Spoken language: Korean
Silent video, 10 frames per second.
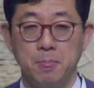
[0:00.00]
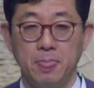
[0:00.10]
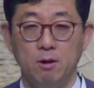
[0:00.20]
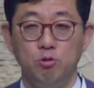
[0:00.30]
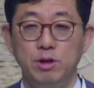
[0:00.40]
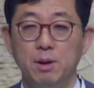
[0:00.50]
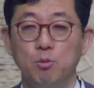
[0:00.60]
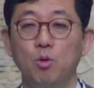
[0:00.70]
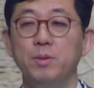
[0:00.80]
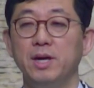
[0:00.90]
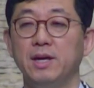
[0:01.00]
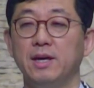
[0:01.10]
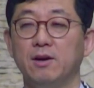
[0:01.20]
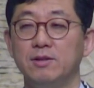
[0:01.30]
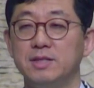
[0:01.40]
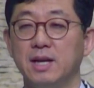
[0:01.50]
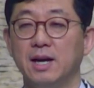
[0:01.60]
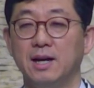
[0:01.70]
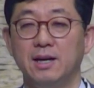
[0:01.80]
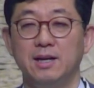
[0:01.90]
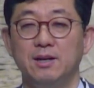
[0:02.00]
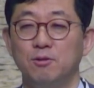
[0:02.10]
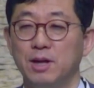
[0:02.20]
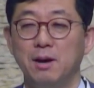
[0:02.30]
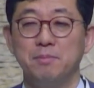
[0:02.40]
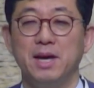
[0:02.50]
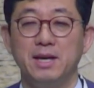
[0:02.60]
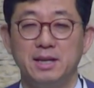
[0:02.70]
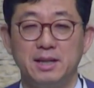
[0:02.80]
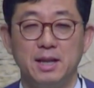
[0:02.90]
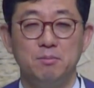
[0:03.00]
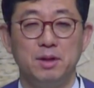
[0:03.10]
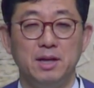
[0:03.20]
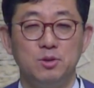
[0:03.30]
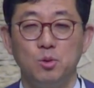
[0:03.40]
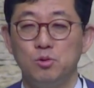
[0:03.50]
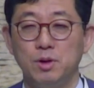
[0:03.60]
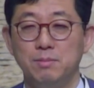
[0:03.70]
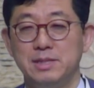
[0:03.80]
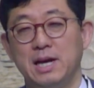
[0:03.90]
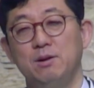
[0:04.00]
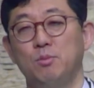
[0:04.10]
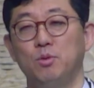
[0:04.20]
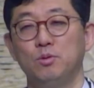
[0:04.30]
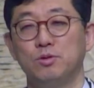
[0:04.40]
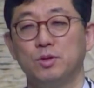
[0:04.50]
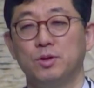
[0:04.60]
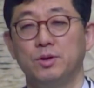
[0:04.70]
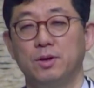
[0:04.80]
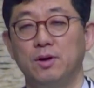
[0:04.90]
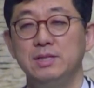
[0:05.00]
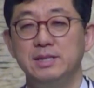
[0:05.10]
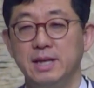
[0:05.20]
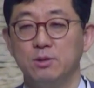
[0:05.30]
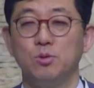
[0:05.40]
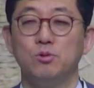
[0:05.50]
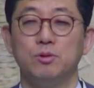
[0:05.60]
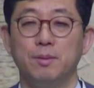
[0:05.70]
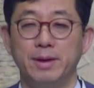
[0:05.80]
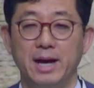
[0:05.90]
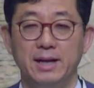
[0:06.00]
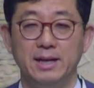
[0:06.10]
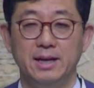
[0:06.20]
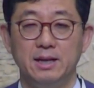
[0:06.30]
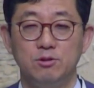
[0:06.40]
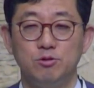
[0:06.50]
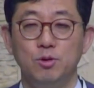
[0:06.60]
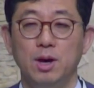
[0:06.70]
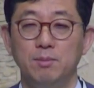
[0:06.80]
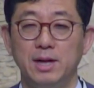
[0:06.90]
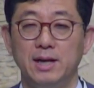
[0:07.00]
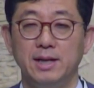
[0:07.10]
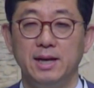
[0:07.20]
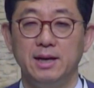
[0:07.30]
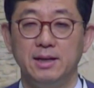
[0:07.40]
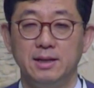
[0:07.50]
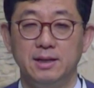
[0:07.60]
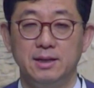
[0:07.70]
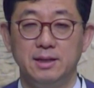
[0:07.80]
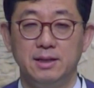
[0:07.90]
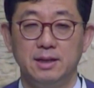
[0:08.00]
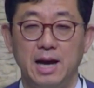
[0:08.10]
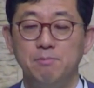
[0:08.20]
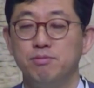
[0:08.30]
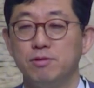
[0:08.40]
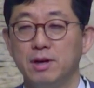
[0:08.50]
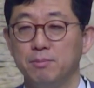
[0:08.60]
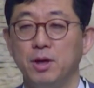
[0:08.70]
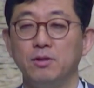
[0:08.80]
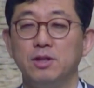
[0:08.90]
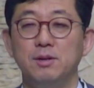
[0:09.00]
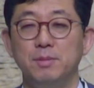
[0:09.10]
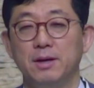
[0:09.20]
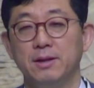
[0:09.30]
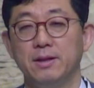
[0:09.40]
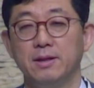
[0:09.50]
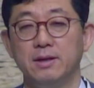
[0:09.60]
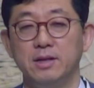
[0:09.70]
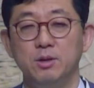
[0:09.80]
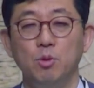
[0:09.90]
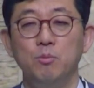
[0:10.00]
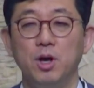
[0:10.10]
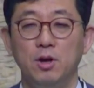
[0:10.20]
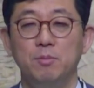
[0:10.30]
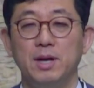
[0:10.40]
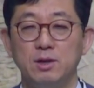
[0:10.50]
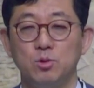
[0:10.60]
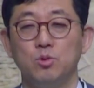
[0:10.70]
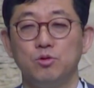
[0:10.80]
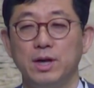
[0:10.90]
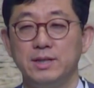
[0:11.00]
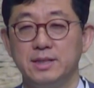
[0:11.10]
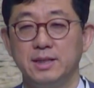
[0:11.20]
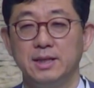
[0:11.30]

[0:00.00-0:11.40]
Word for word: 우리의 몸이 언제나 우리와 함께 있기 때문에 이 소중함을 잘 모르죠. 언제 소중함을 아냐, 중요함을 아냐, 아프거나 병들면 이 몸이 얼마나 소중한지,